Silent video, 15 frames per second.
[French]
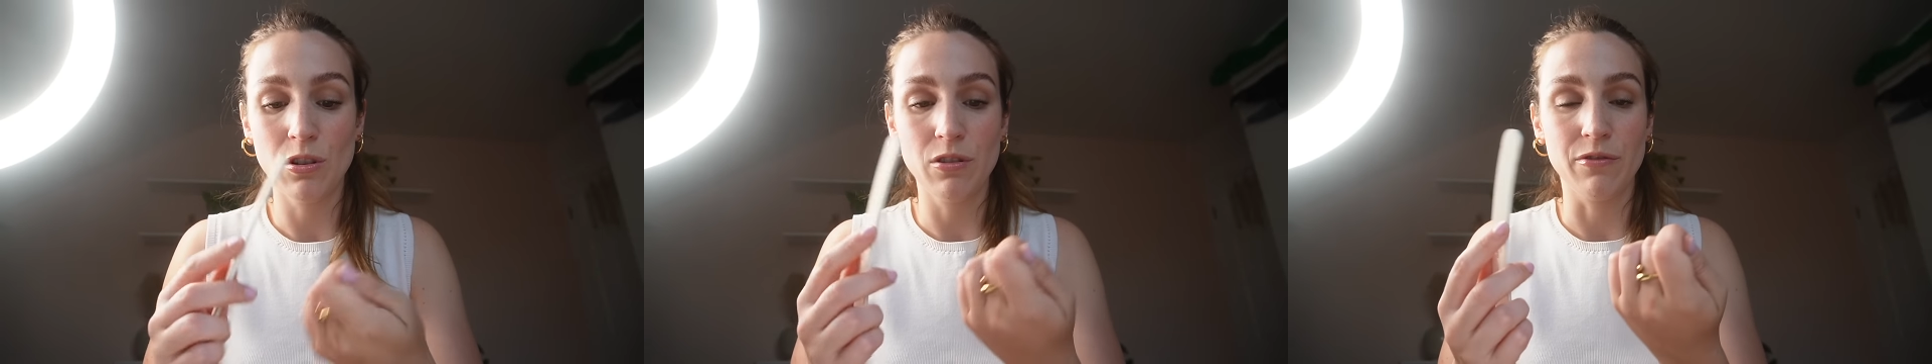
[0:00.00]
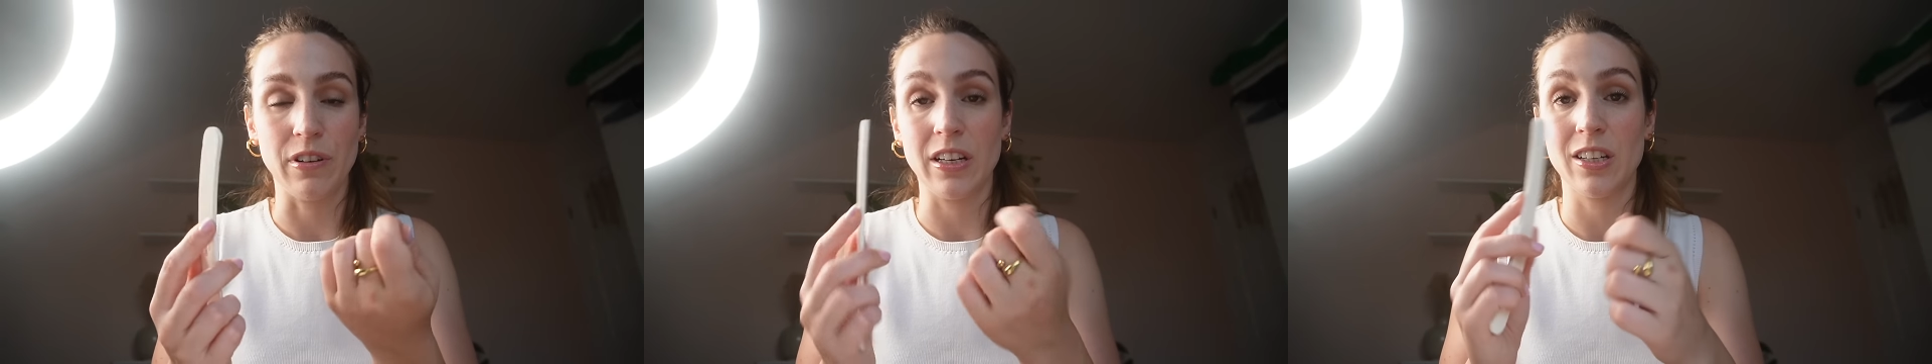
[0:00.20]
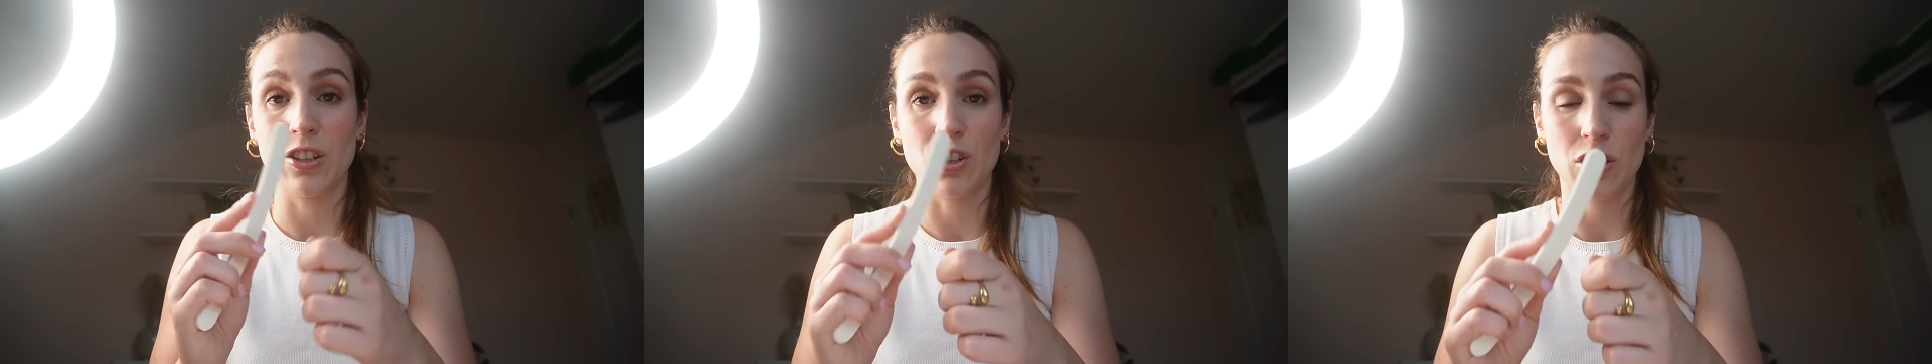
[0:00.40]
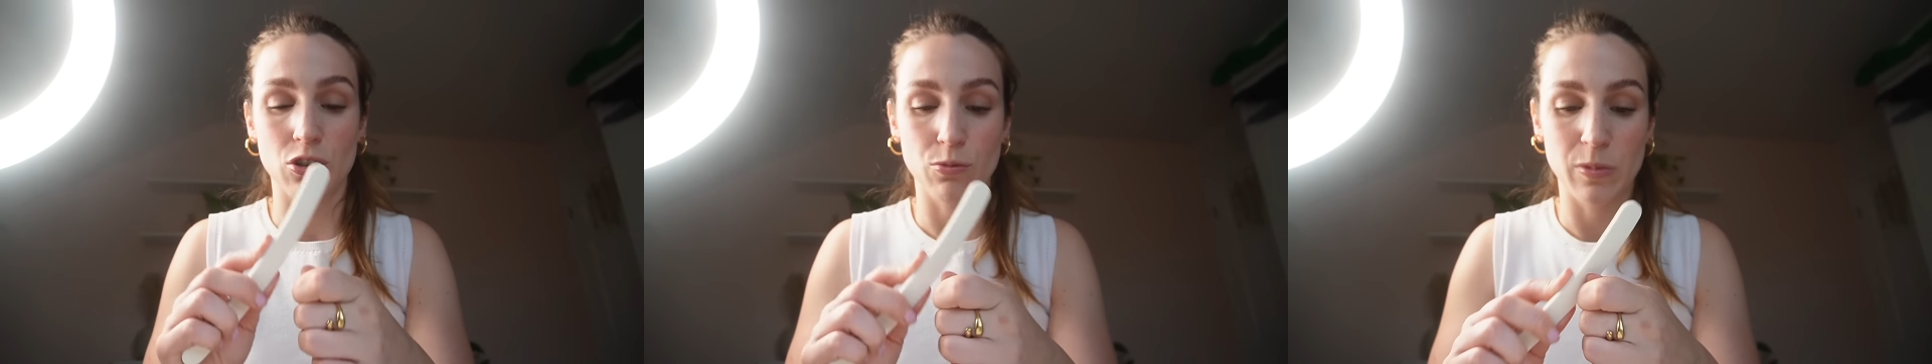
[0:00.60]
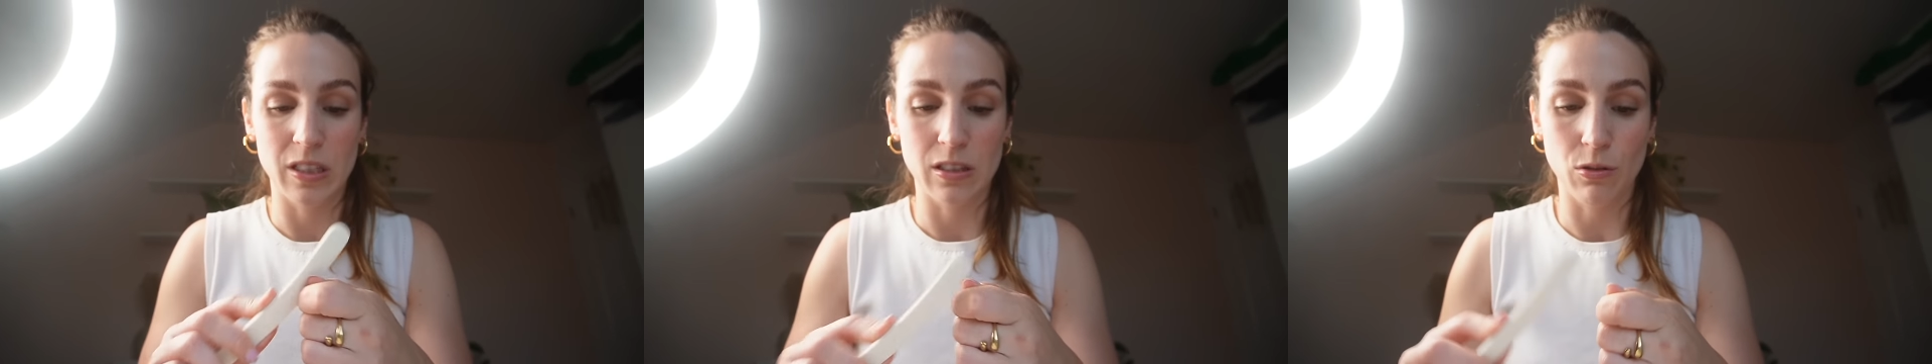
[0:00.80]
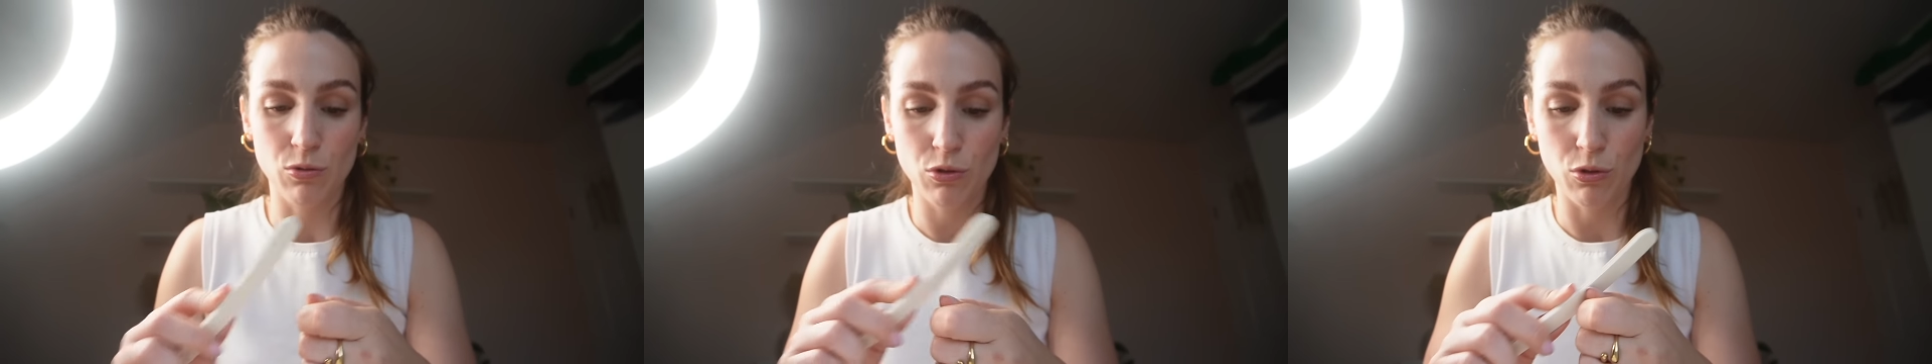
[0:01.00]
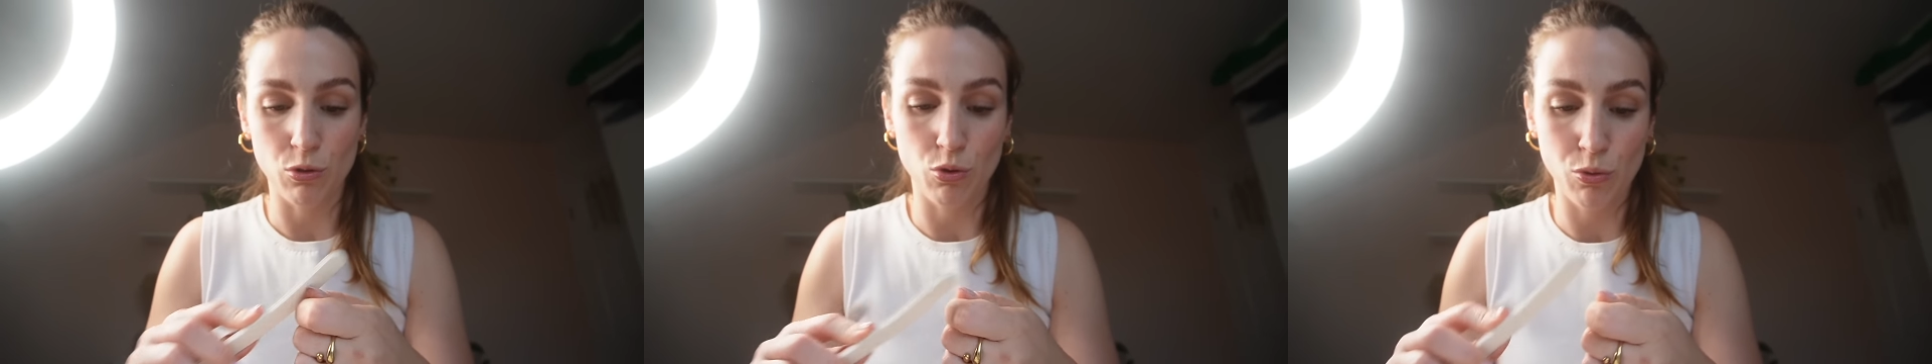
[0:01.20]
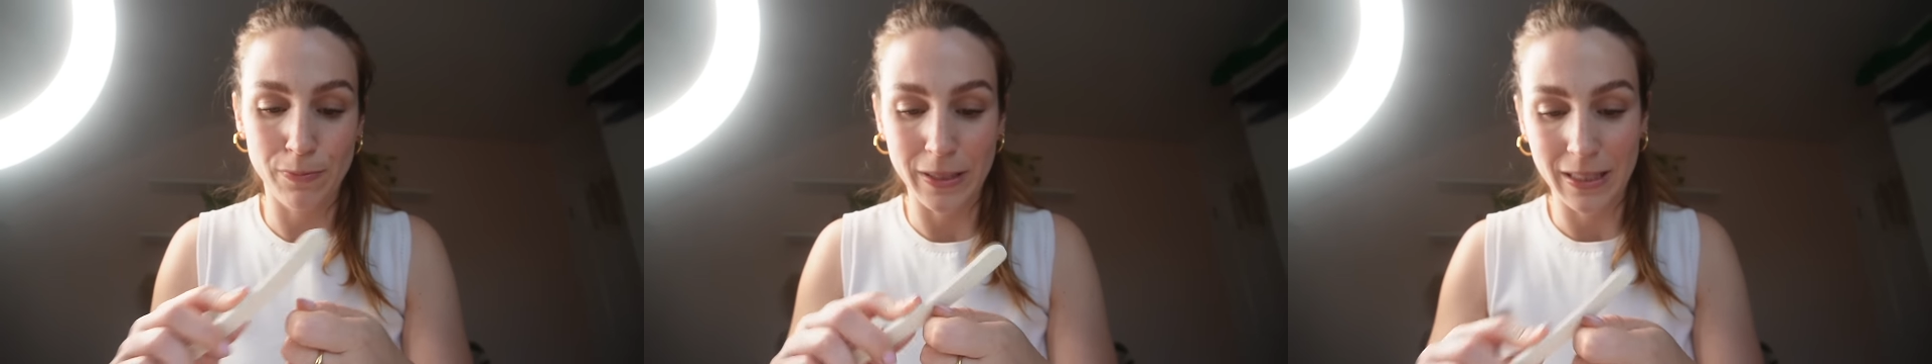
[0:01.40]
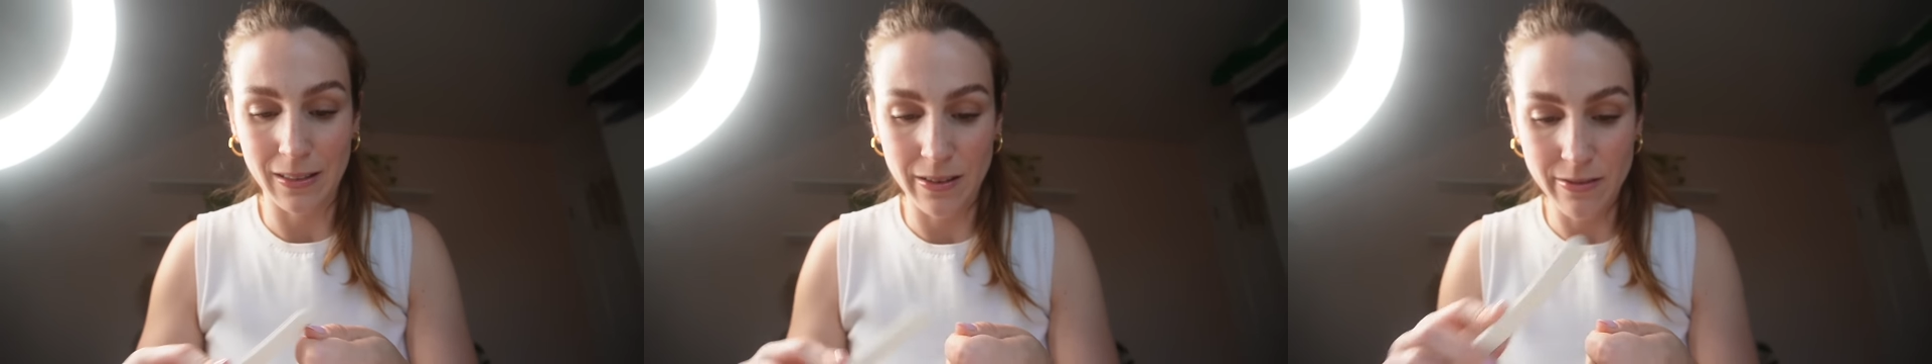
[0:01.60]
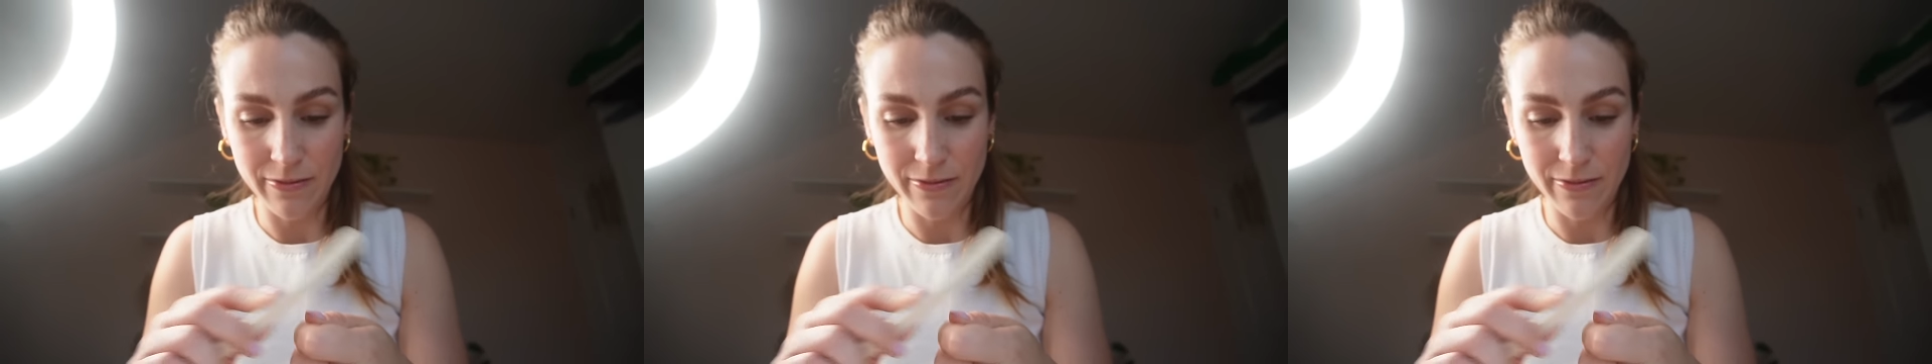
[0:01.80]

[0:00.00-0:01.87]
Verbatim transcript: Il fallait que je change mes ongles, ils sont tout pétés.